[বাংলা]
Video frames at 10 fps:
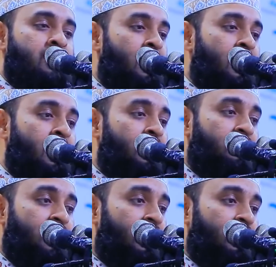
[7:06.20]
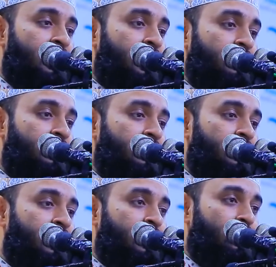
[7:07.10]
ما
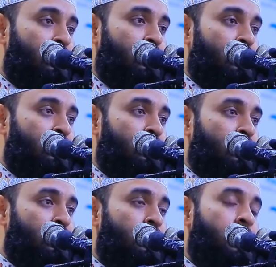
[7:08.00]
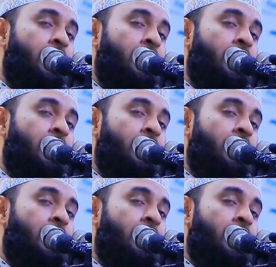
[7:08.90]
تذكرون